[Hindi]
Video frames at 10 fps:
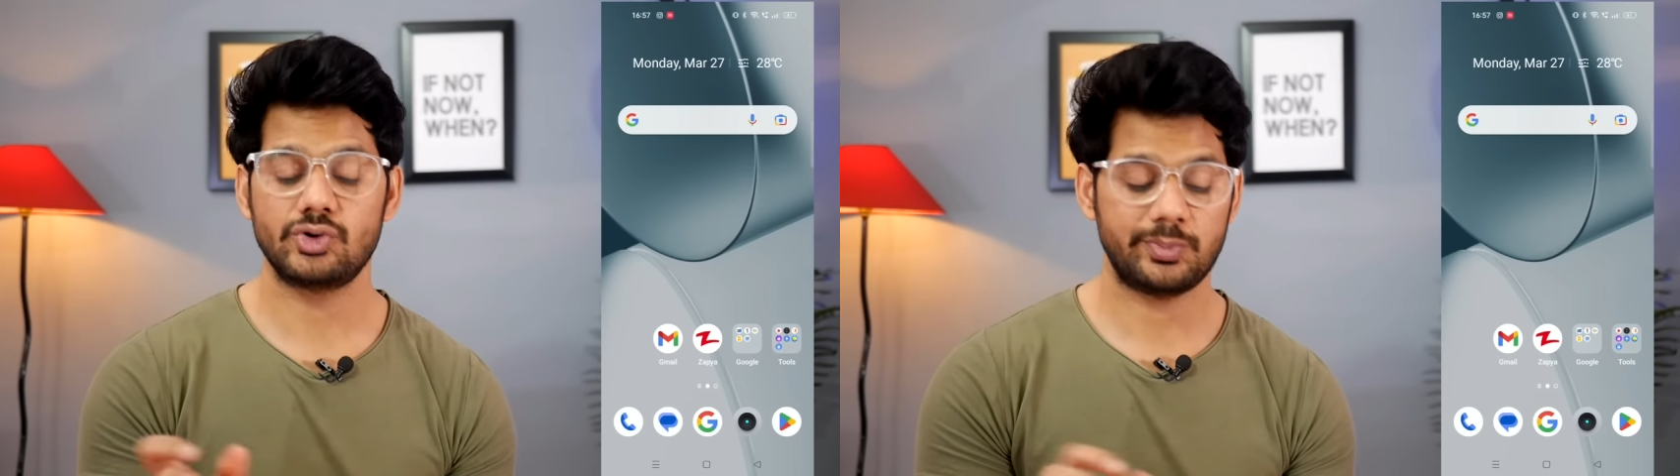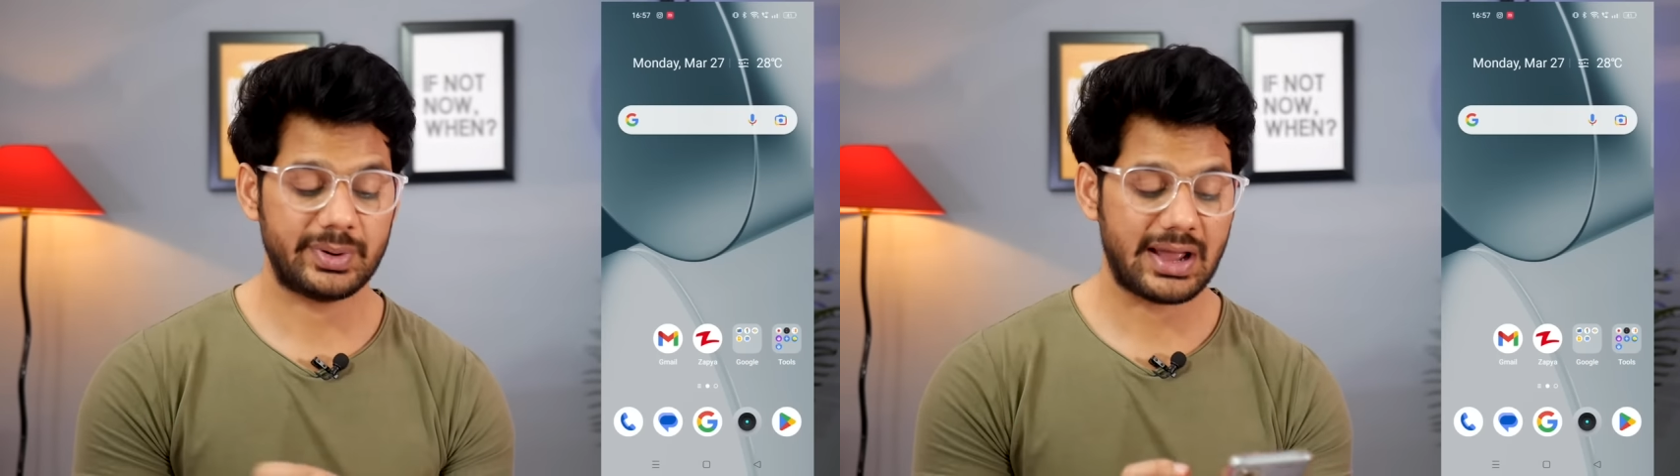
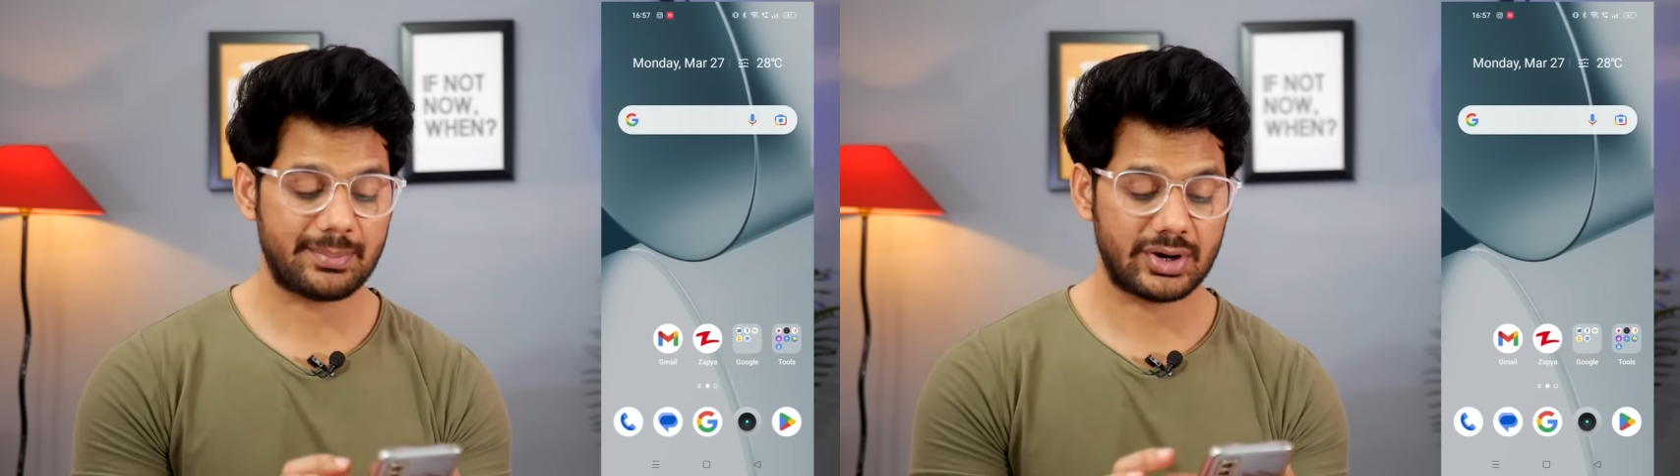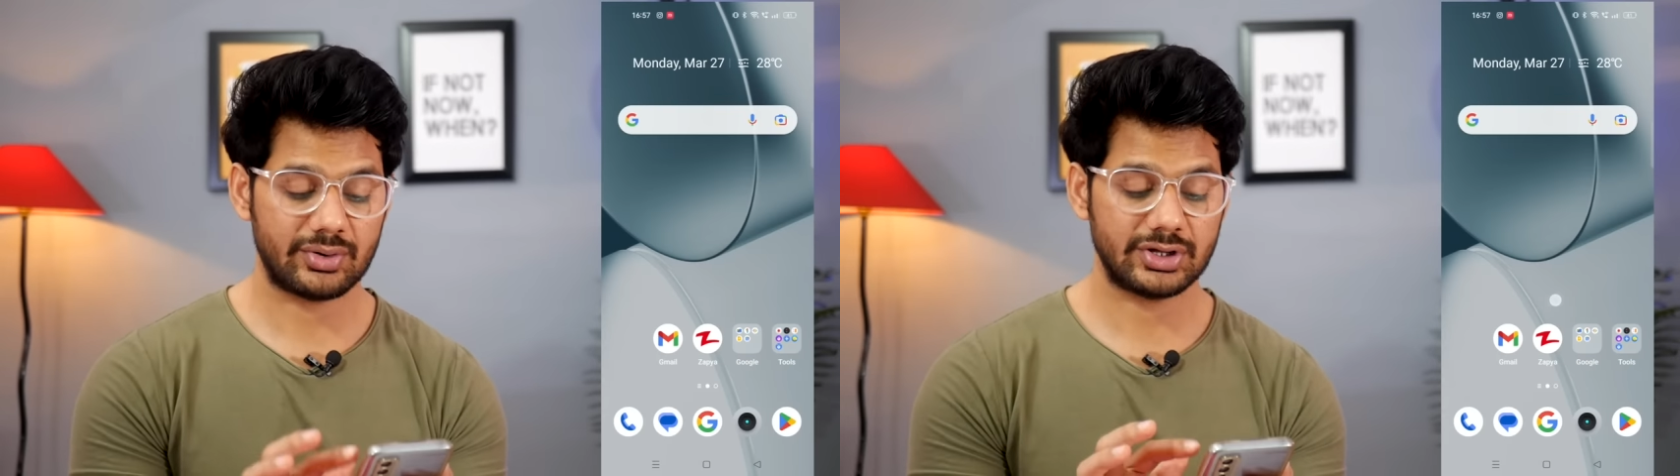सूट पर
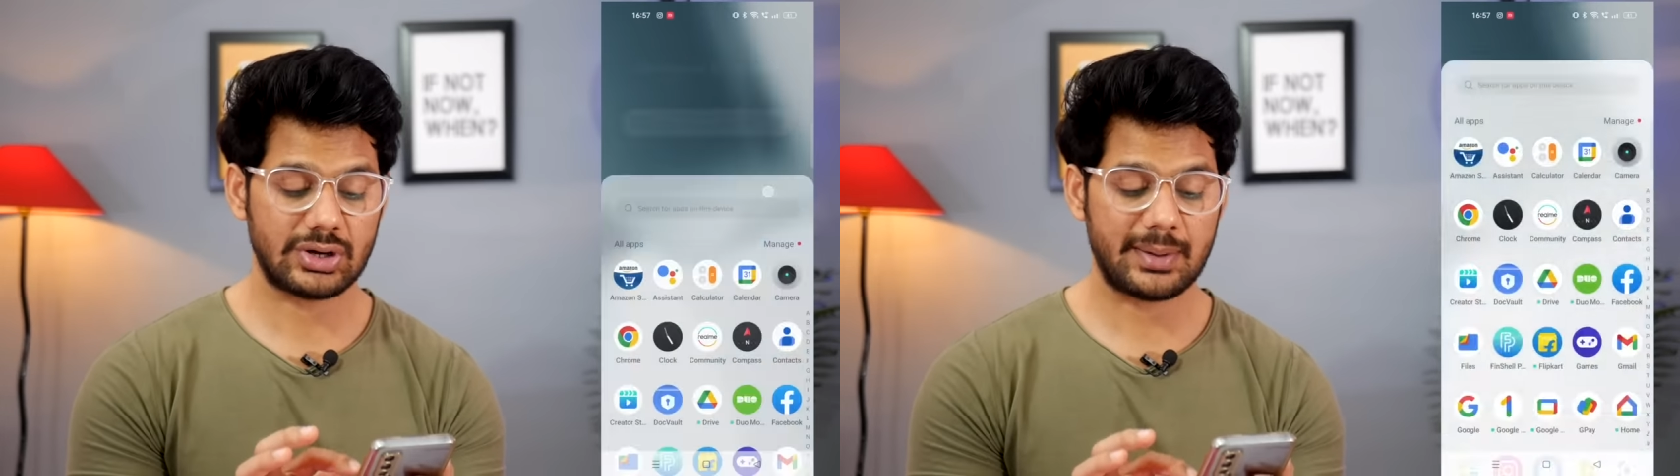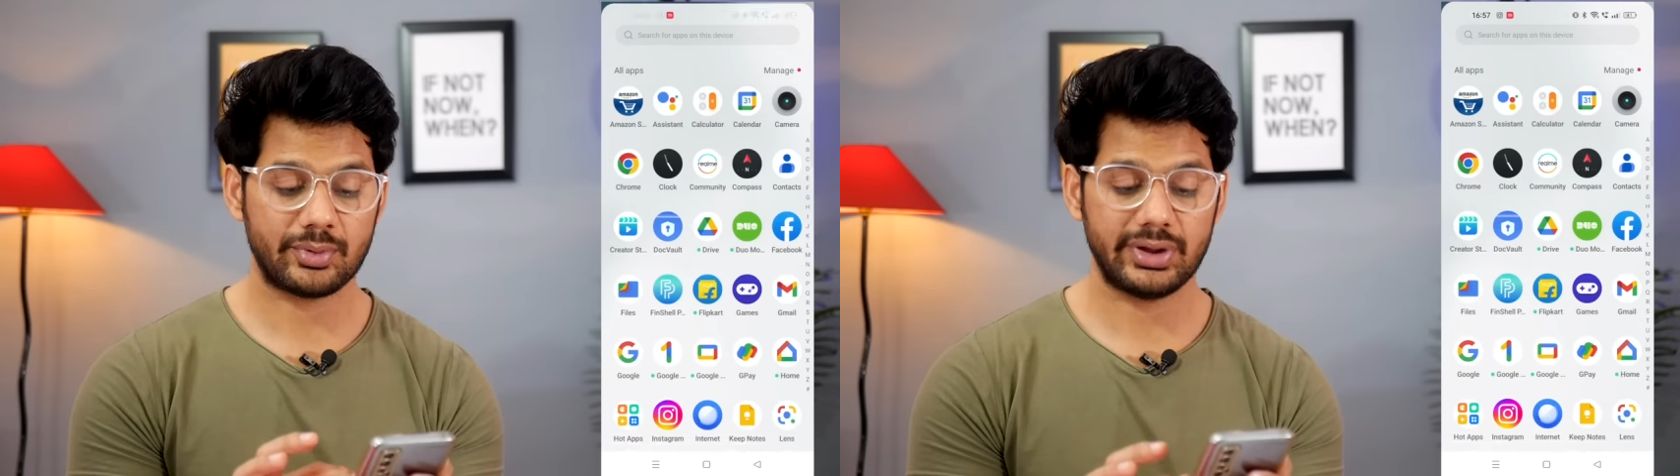टैप करोगे
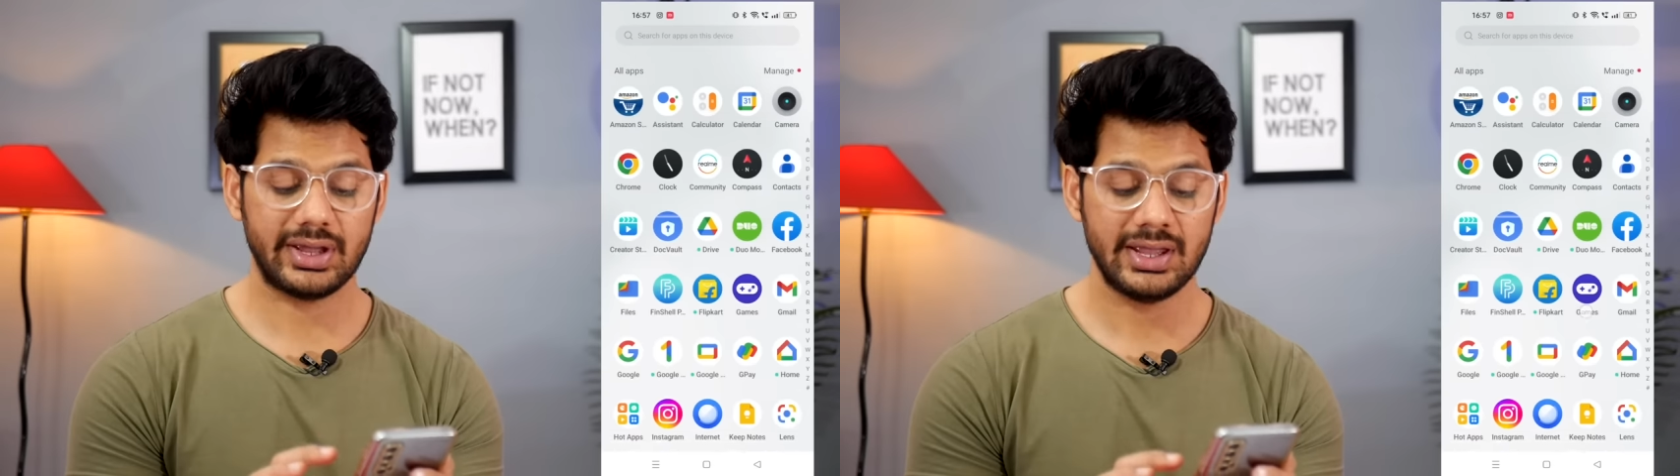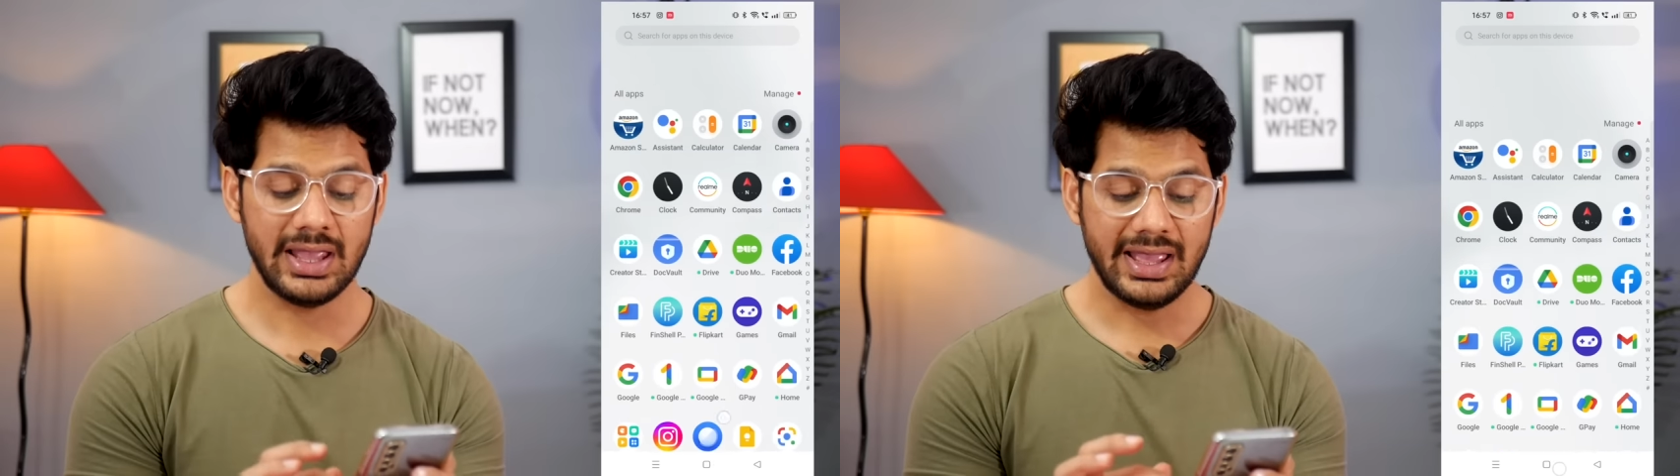तो आपको ये